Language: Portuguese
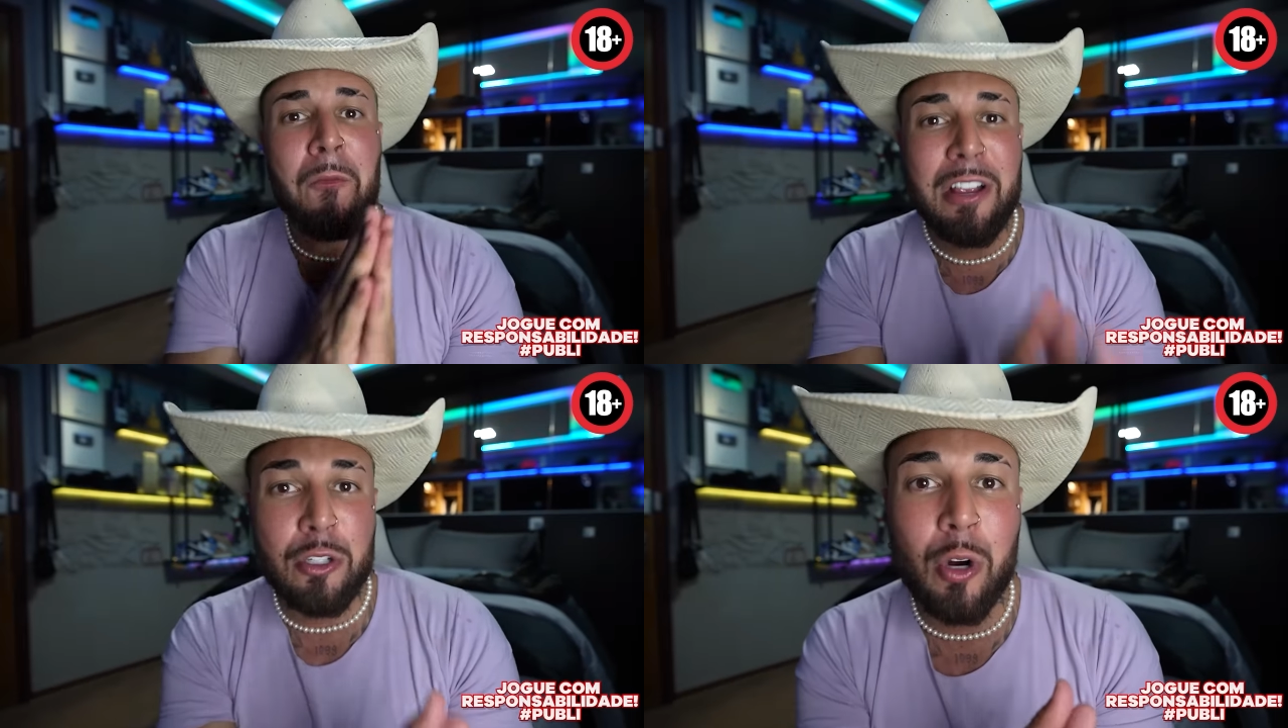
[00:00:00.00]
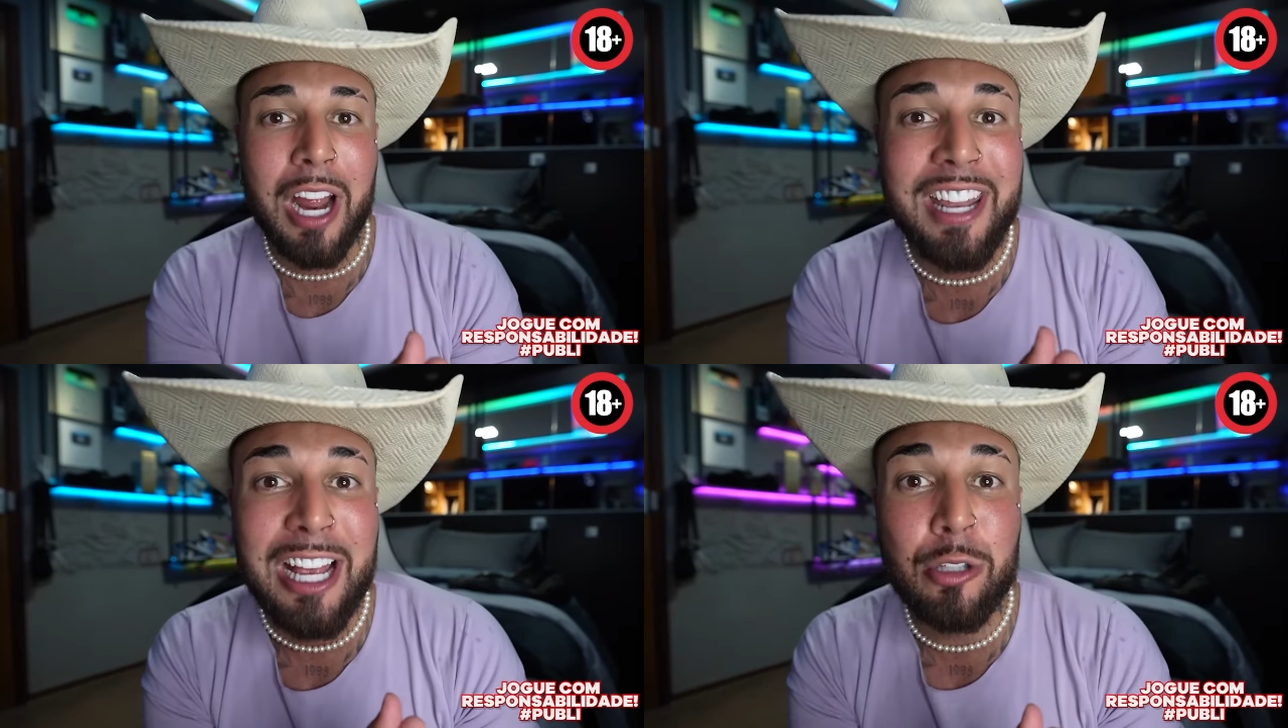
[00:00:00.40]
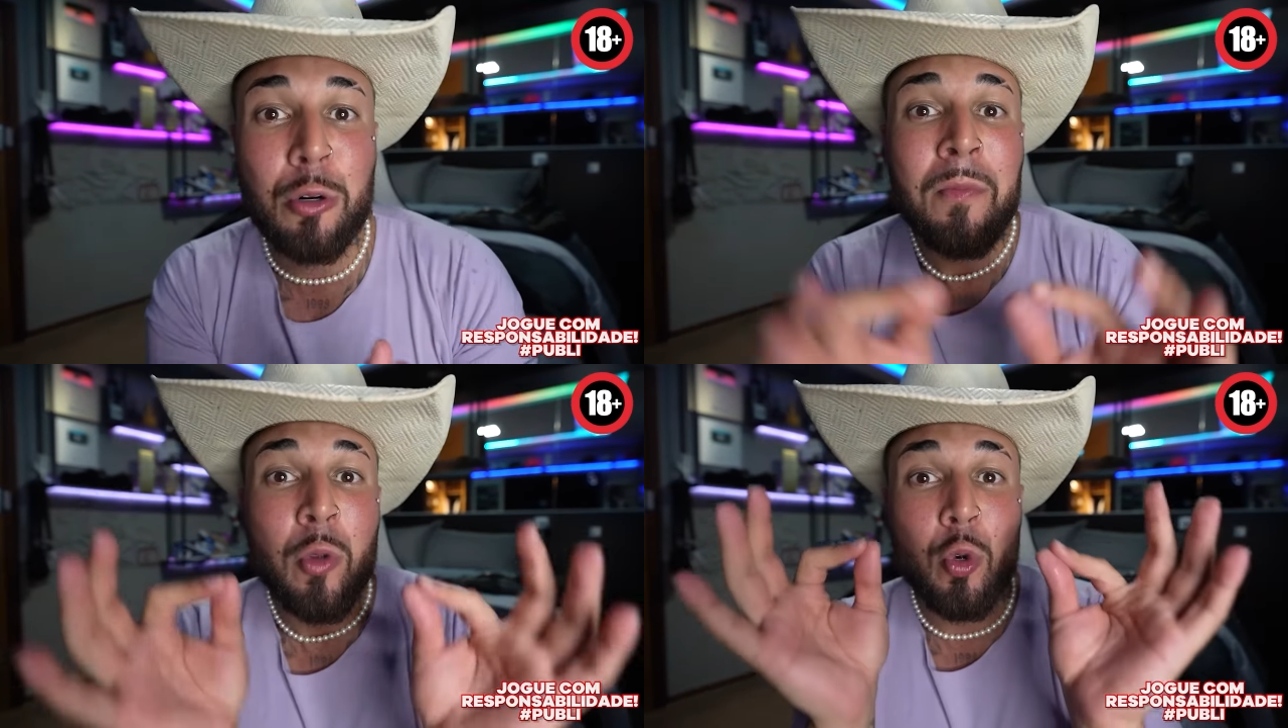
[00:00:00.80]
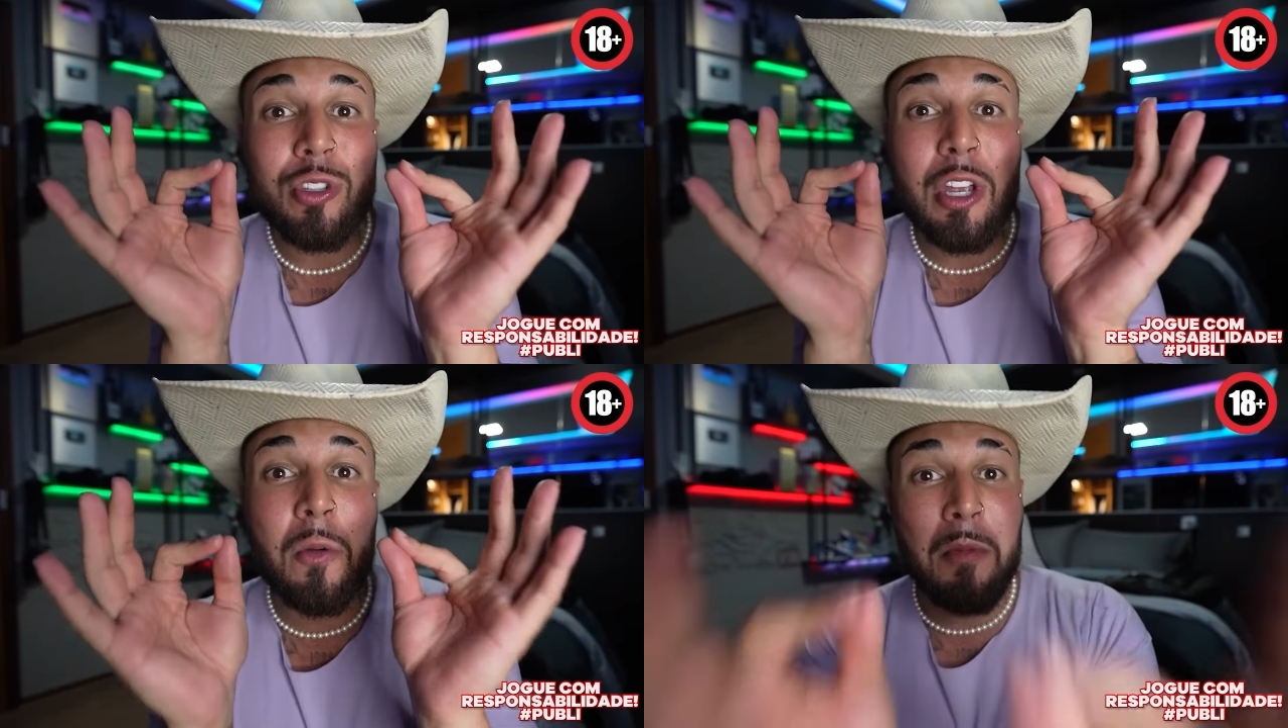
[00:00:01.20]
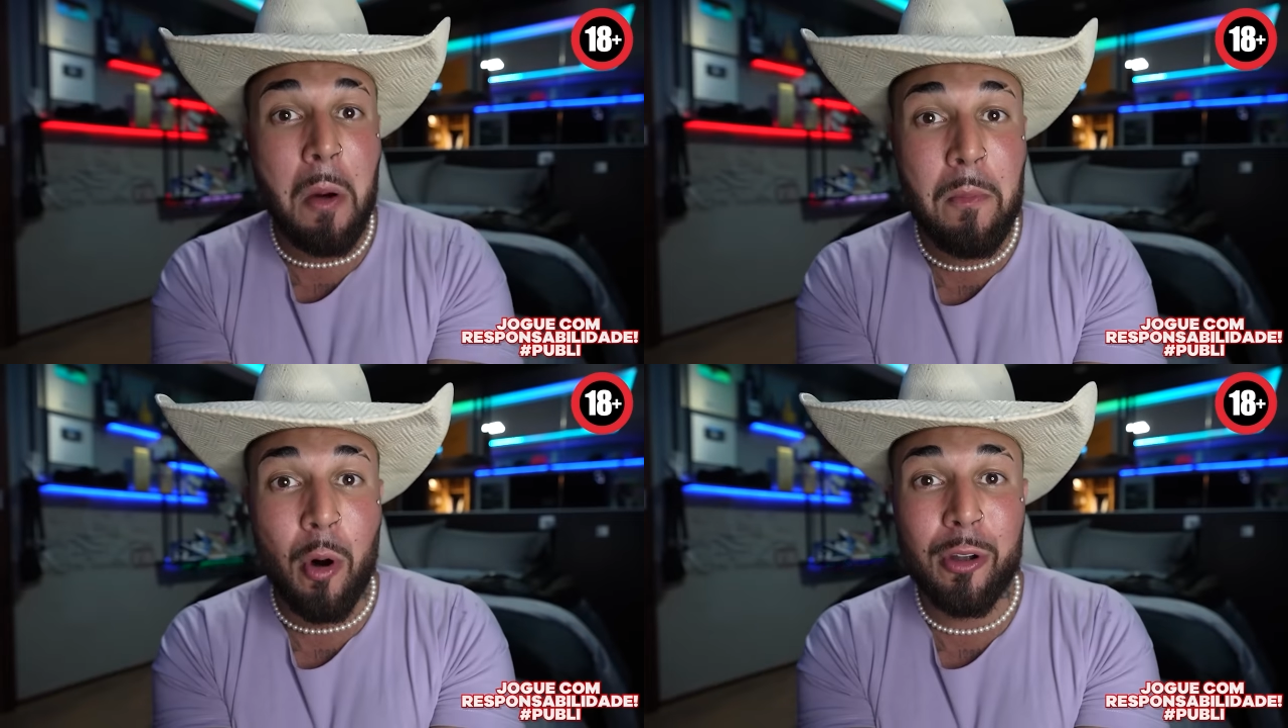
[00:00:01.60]
faça o seu cadastro usando o
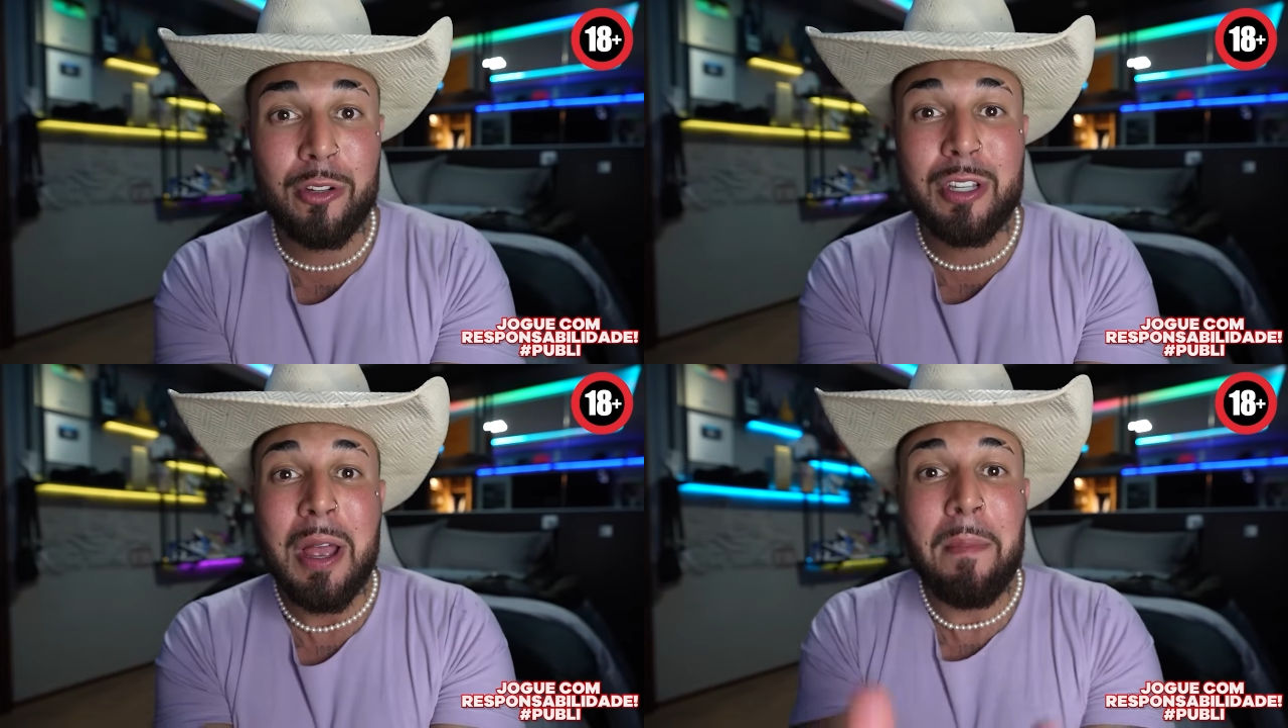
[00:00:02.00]
meu bônus